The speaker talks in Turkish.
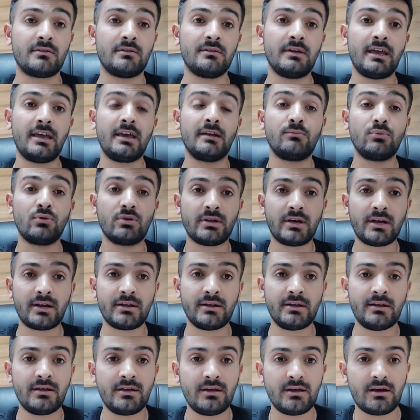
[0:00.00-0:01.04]
Eğer bunlar
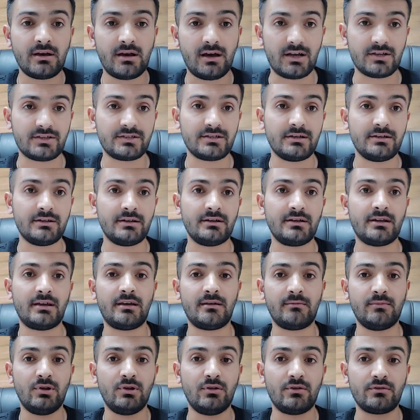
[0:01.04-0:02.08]
açıldığında
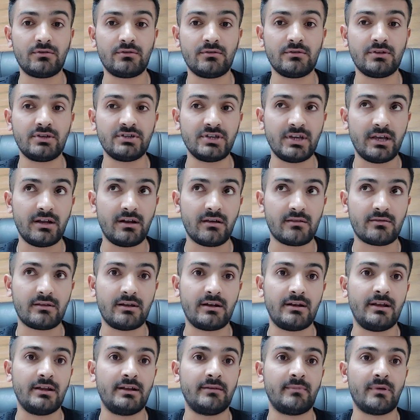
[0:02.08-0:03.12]
biliyorsunuz ki şehir
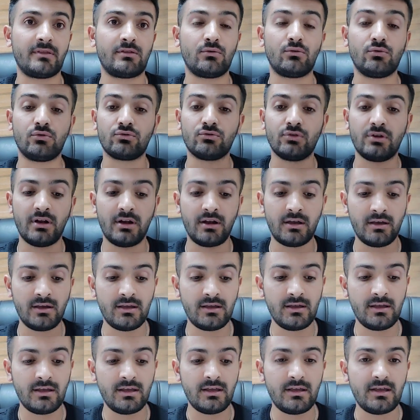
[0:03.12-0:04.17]
hastaneleri mesela Ordu'da da
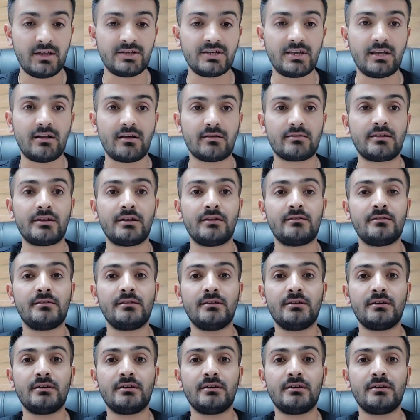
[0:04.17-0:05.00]
şehir hastanesi